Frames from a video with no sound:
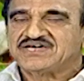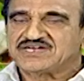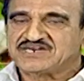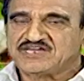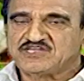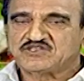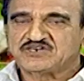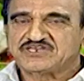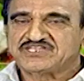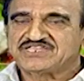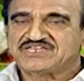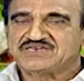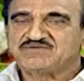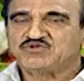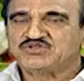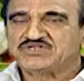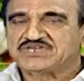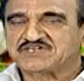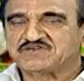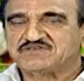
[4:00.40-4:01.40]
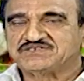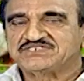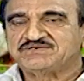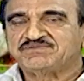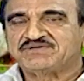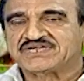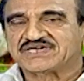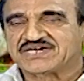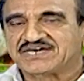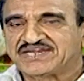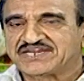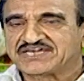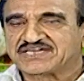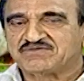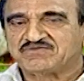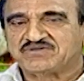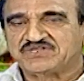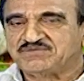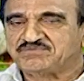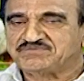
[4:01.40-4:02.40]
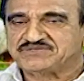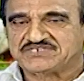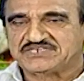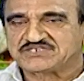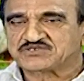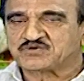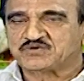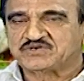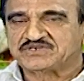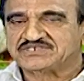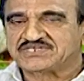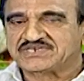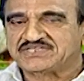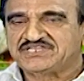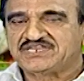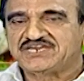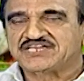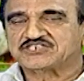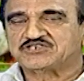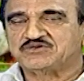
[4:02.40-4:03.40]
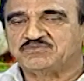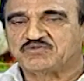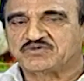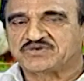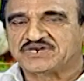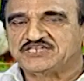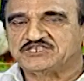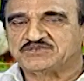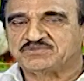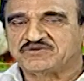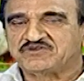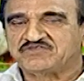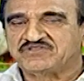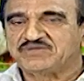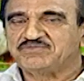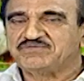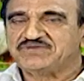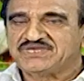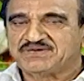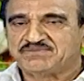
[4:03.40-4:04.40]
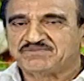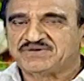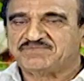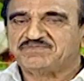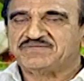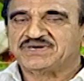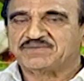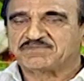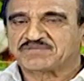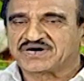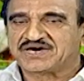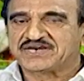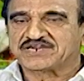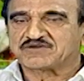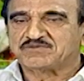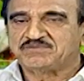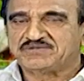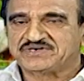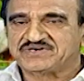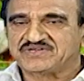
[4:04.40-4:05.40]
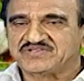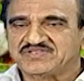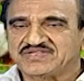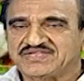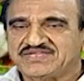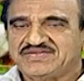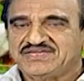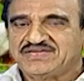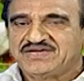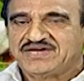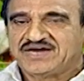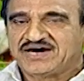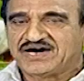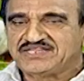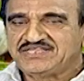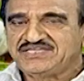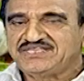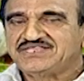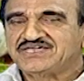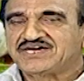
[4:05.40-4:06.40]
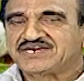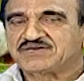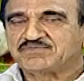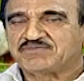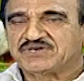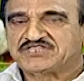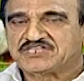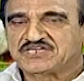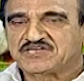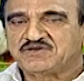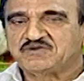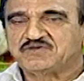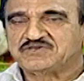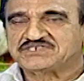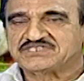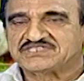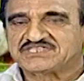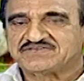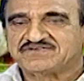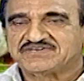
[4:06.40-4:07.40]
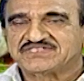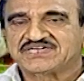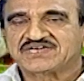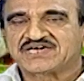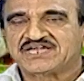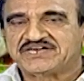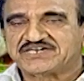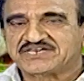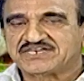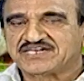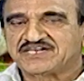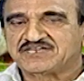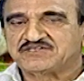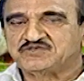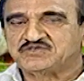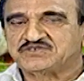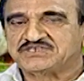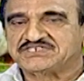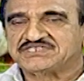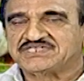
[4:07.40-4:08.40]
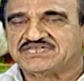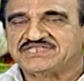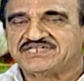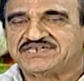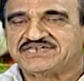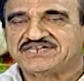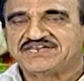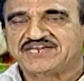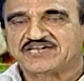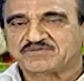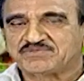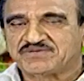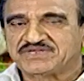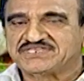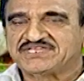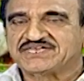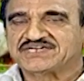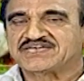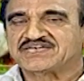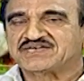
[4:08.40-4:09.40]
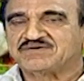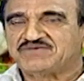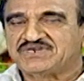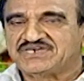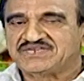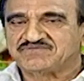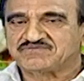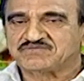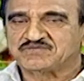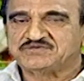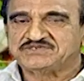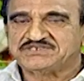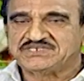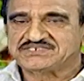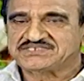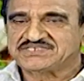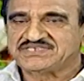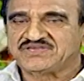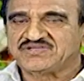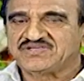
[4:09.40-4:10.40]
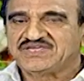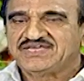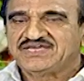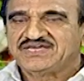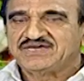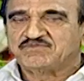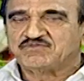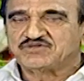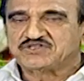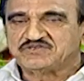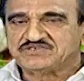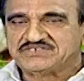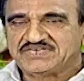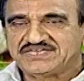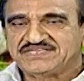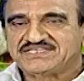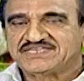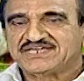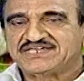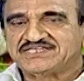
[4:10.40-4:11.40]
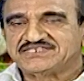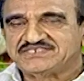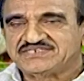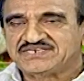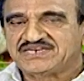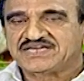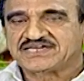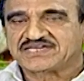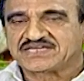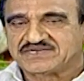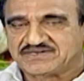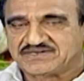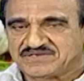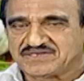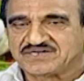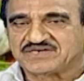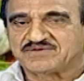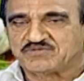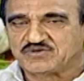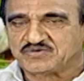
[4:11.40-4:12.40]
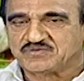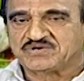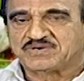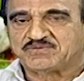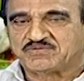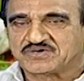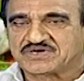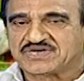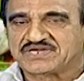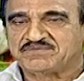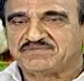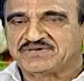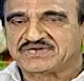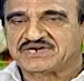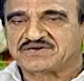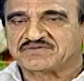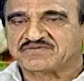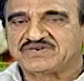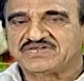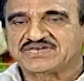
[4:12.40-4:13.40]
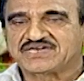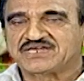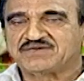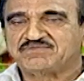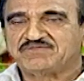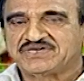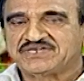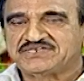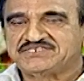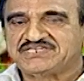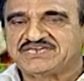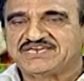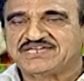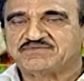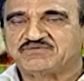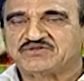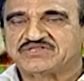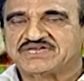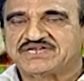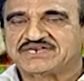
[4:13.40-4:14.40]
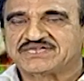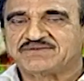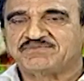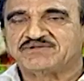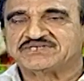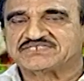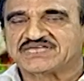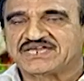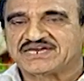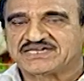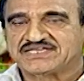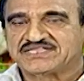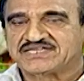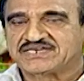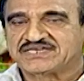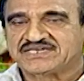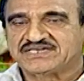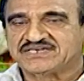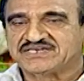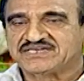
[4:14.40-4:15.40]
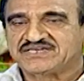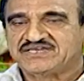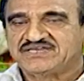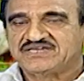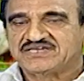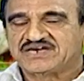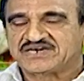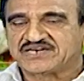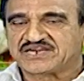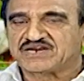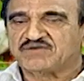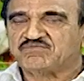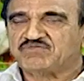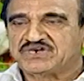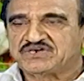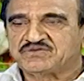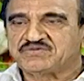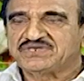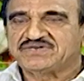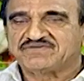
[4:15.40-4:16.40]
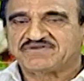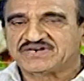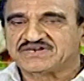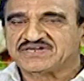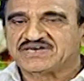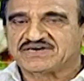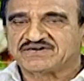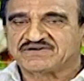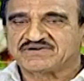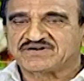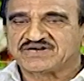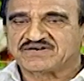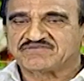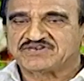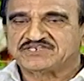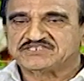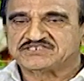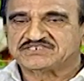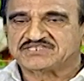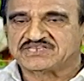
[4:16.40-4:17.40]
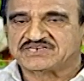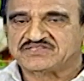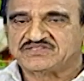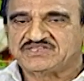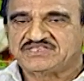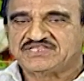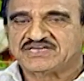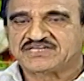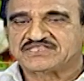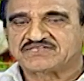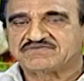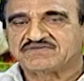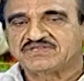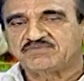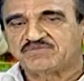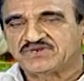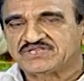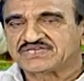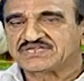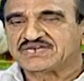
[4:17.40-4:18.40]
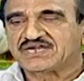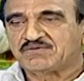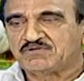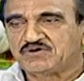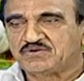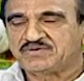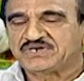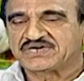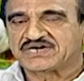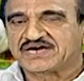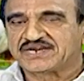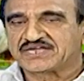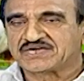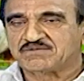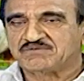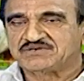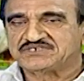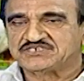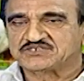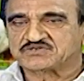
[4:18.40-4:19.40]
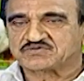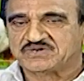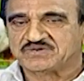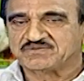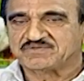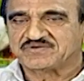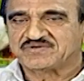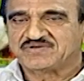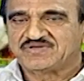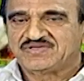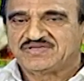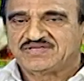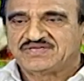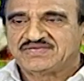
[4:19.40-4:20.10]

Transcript: రైతులందరి ముందరికి వచ్చి మరి కార్యక్రమం అది చేసుకోవడం జరిగింది లక్ష్మీపూర్ రైస్ పెరిగింది బియ్యం బండి కార్యక్రమం పెట్టింది అది దానికి పత్రికలు వచ్చిన తర్వాత కలెక్టర్ గారు చూసేసి ఏంటంటే నాకు ప్రత్యేకంగా మళ్ళీ ఫోన్ చేసి మొత్తం జైత్యాల జిల్లా అప్పుడు అప్పుడు కరీంనగర్ అనుకొని కరీంనగర్ జిల్లా మొత్తానికి మరి సలహాదారుగా అట్లా రమ్మని కూడా వారు ఆహ్వానించడం జరిగింది దాని తర్వాత ప్రతి గ్రామంలో కూడా ఈ కార్యక్రమాలు చేసుకున్నాము